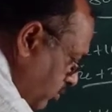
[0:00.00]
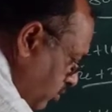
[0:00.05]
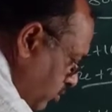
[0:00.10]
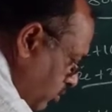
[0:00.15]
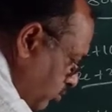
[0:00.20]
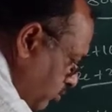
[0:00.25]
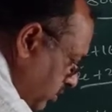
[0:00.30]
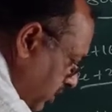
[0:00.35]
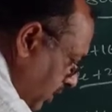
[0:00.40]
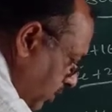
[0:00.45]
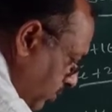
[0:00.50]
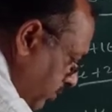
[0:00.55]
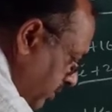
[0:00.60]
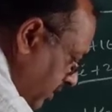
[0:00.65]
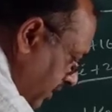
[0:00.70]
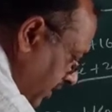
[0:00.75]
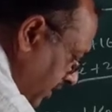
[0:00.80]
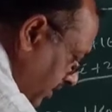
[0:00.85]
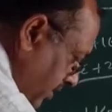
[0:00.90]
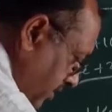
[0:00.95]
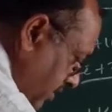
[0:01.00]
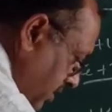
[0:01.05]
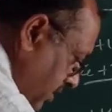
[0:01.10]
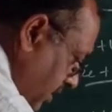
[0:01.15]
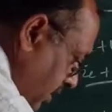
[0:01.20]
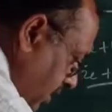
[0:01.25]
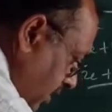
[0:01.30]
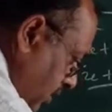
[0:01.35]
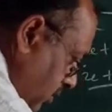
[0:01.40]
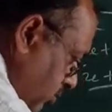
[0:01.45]
टू थाउजेंड
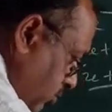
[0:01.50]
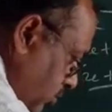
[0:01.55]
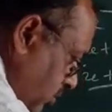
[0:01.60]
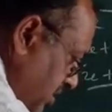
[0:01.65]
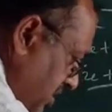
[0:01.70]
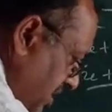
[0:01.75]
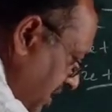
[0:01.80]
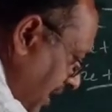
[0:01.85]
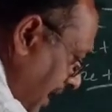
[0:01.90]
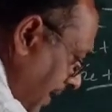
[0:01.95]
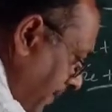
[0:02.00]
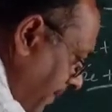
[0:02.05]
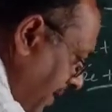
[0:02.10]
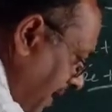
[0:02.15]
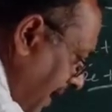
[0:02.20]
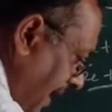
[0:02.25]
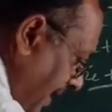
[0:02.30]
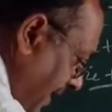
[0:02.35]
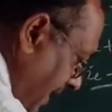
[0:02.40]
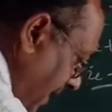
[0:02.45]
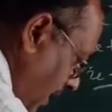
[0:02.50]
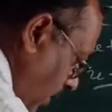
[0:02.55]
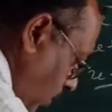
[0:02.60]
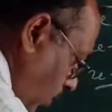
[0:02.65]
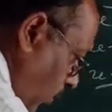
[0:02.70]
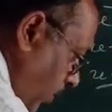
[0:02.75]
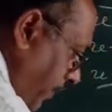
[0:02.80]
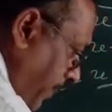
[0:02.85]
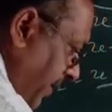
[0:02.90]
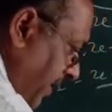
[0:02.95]
तो ये आपका आ गया
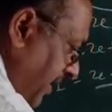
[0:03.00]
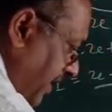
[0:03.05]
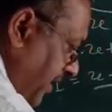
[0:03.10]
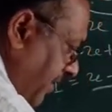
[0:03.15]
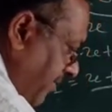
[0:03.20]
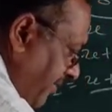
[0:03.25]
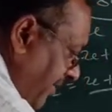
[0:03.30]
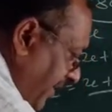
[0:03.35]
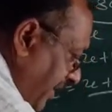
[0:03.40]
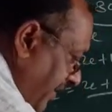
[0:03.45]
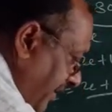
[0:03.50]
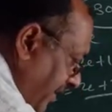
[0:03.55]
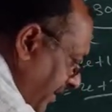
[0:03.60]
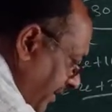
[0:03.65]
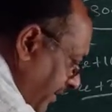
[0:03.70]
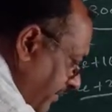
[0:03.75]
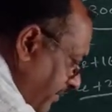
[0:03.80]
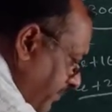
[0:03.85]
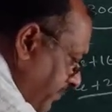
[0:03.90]
ओपनिंग इन्वेंट्री